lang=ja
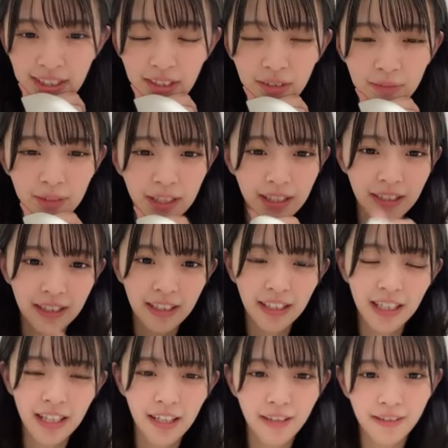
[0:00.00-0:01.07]
明日おま
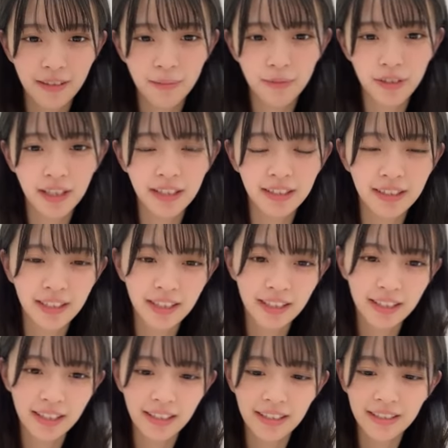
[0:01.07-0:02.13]
けで入れるかもあ
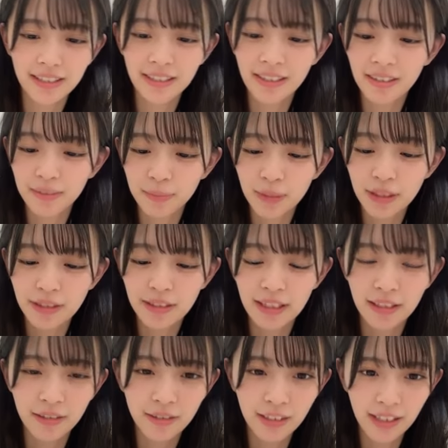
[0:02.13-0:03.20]
明日はみ
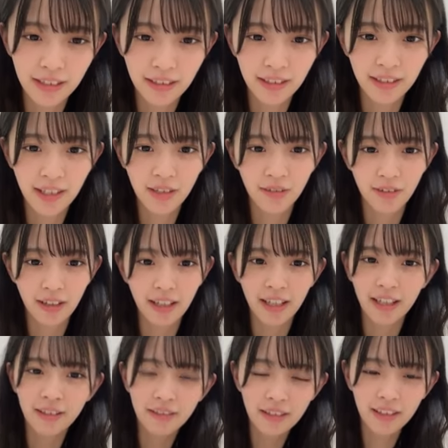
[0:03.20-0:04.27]
ゆさんの生誕なの
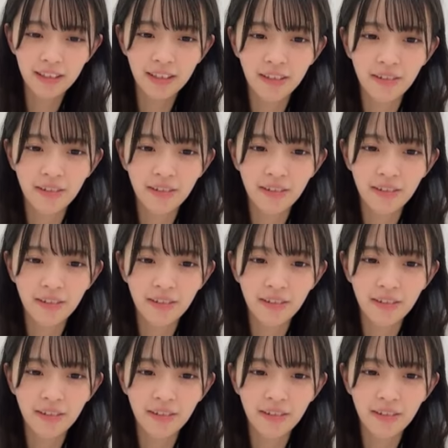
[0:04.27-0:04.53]
で入る